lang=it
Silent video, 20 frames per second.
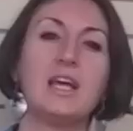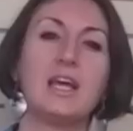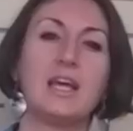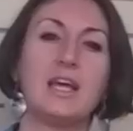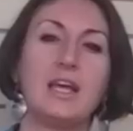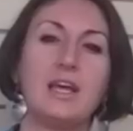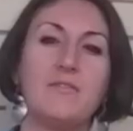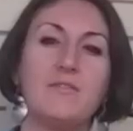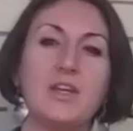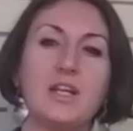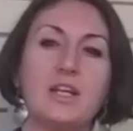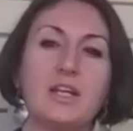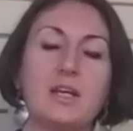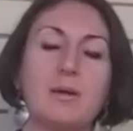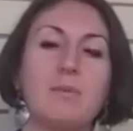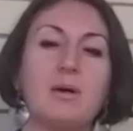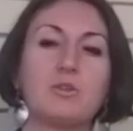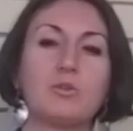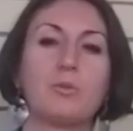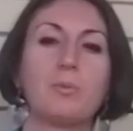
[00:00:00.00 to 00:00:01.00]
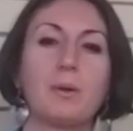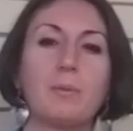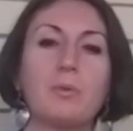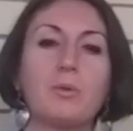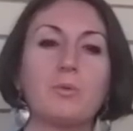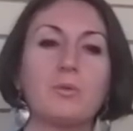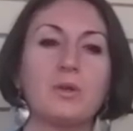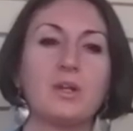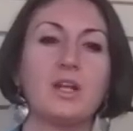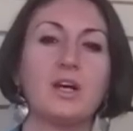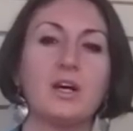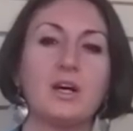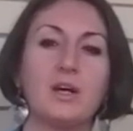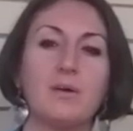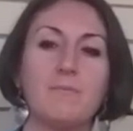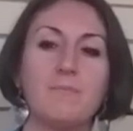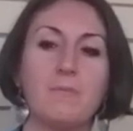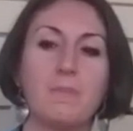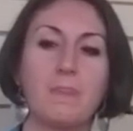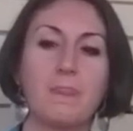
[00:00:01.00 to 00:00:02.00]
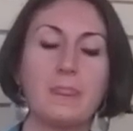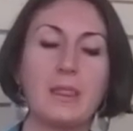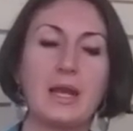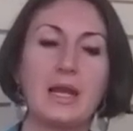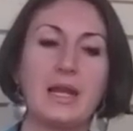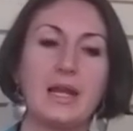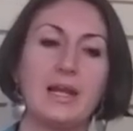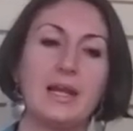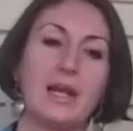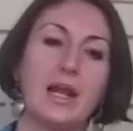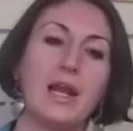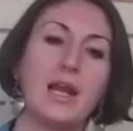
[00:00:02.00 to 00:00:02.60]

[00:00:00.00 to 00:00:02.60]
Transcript: Eh, viene chiamato proprio un, um,